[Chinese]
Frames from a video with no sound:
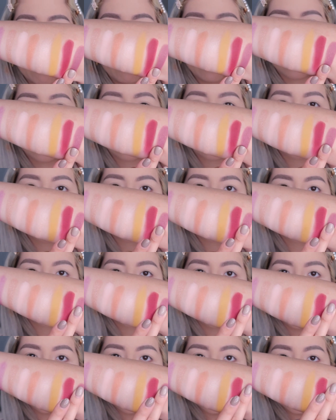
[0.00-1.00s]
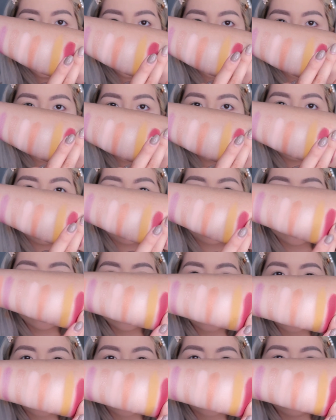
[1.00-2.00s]
知道这个颜色，
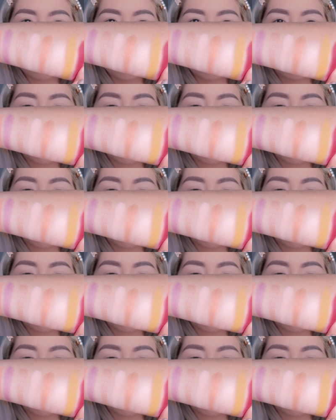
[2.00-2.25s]
不知道